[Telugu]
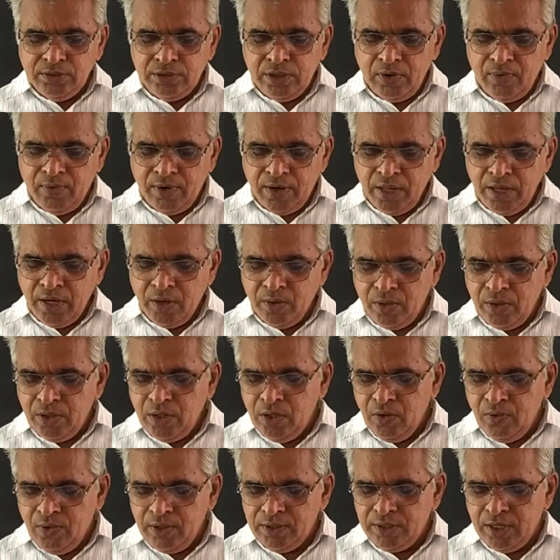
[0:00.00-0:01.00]
చివరి
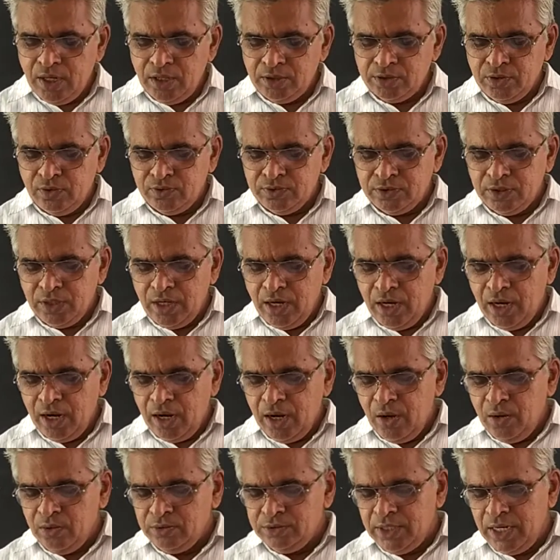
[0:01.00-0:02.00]
రెండు వందల
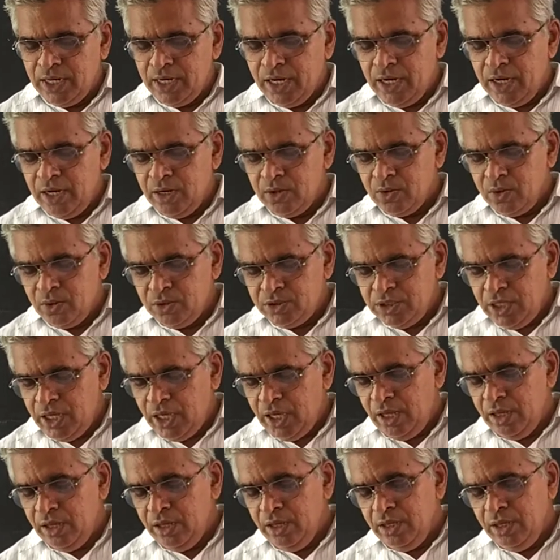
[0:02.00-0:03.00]
సంవత్సరాలలో జరిగిన కృషి
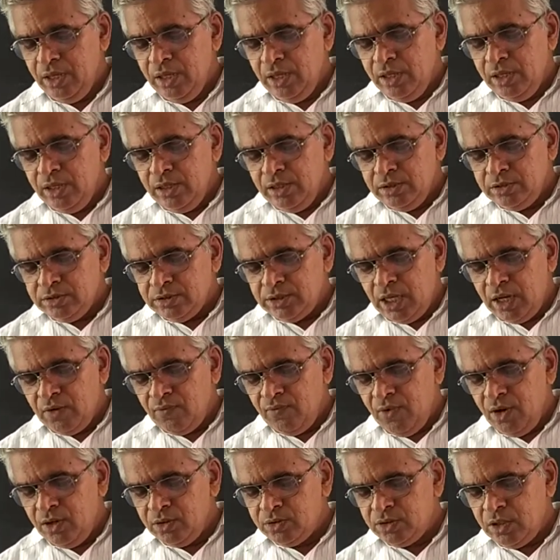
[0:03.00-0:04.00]

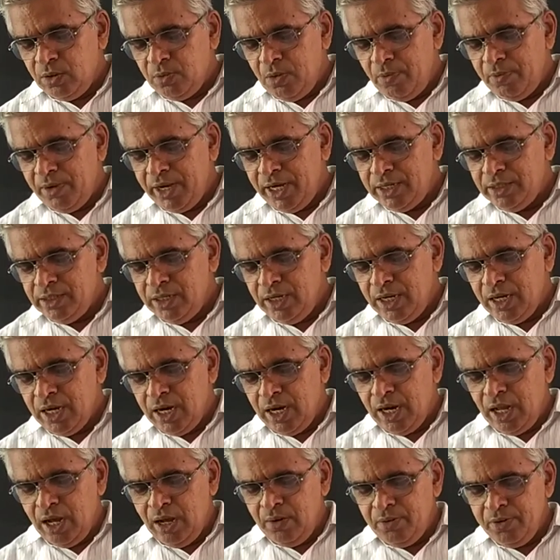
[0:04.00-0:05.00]
సర్వోత్తమమైనదని
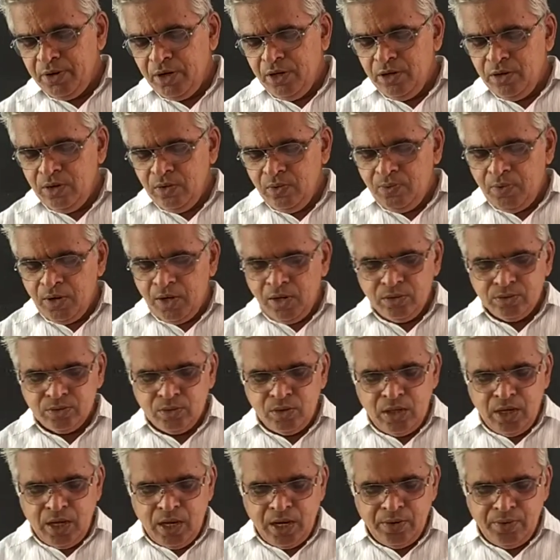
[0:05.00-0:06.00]
కళాభిజ్ఞులు
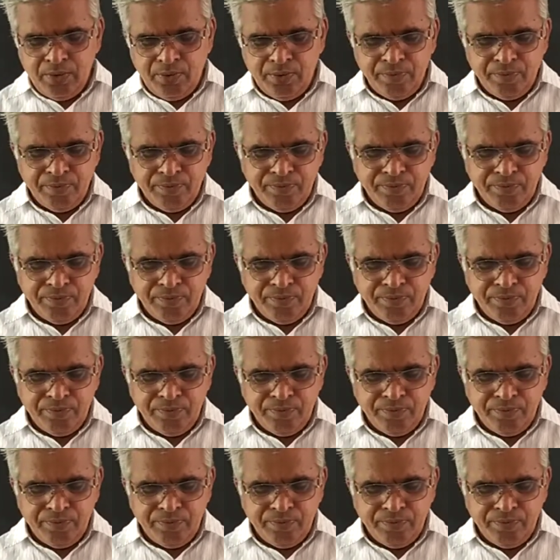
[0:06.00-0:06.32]
పలుకుతున్నారు